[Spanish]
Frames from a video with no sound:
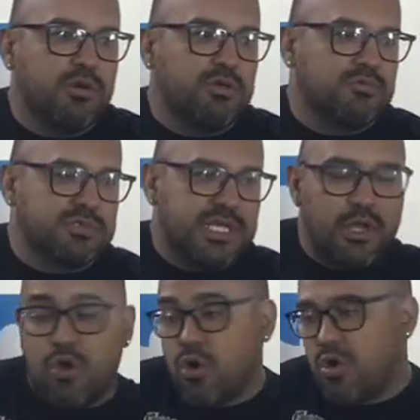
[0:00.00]
en un
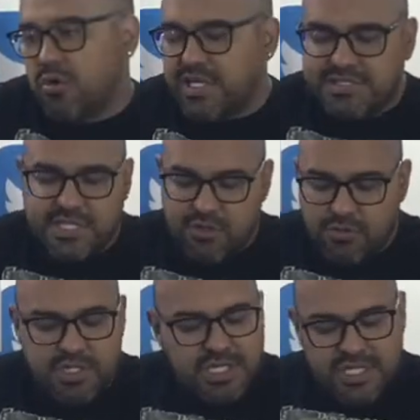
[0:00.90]
salón, qué sé
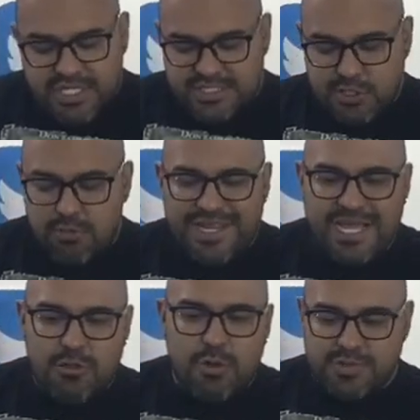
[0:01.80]
yo, está
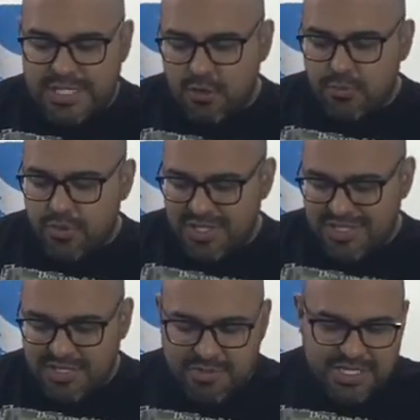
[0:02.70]
obligado a usarlo por
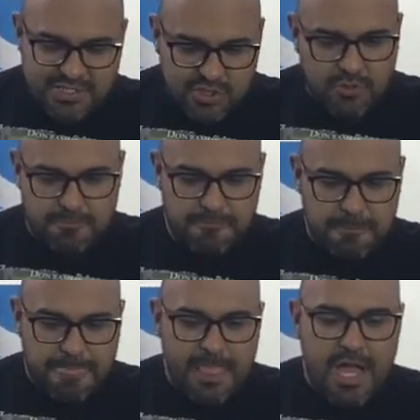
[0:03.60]
determinación.
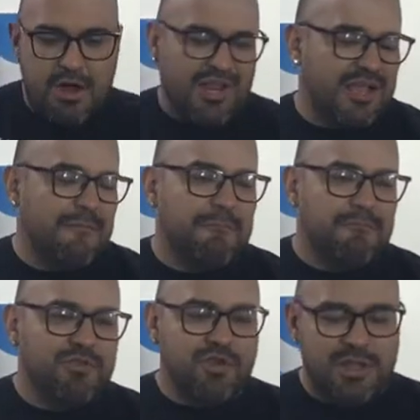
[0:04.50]
Ahora,
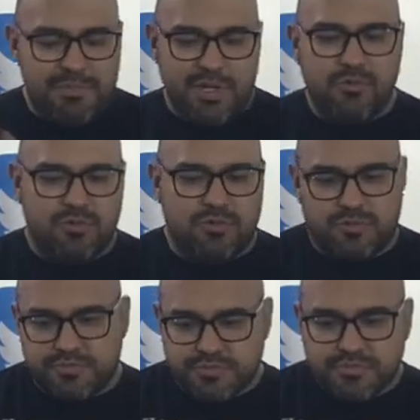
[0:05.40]
yo le pregunto,
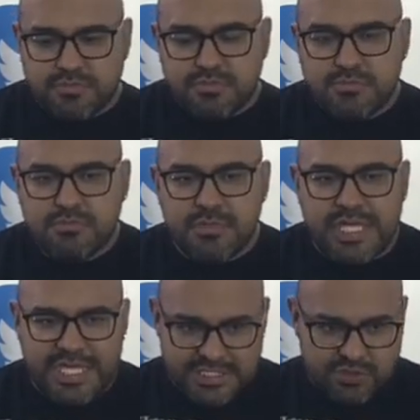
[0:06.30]

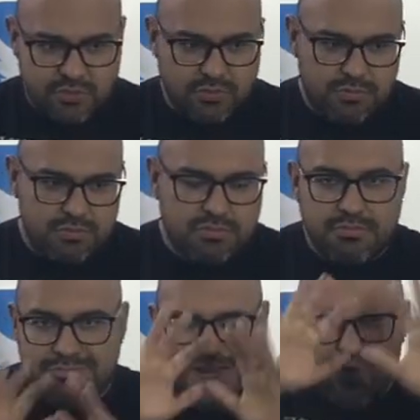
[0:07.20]
esto
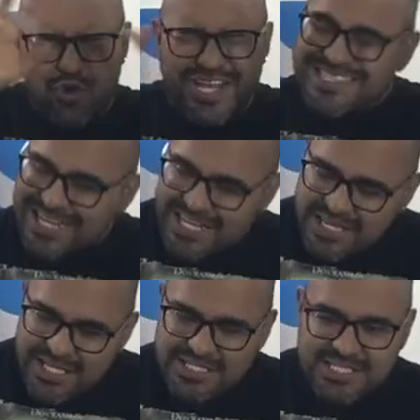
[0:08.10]
bajo las
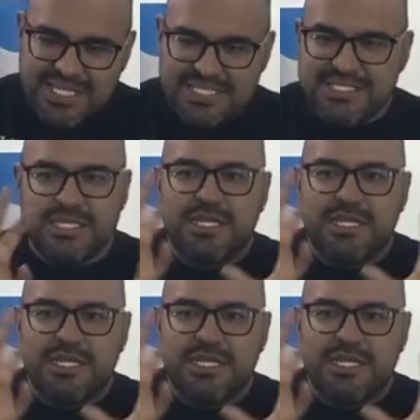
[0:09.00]
características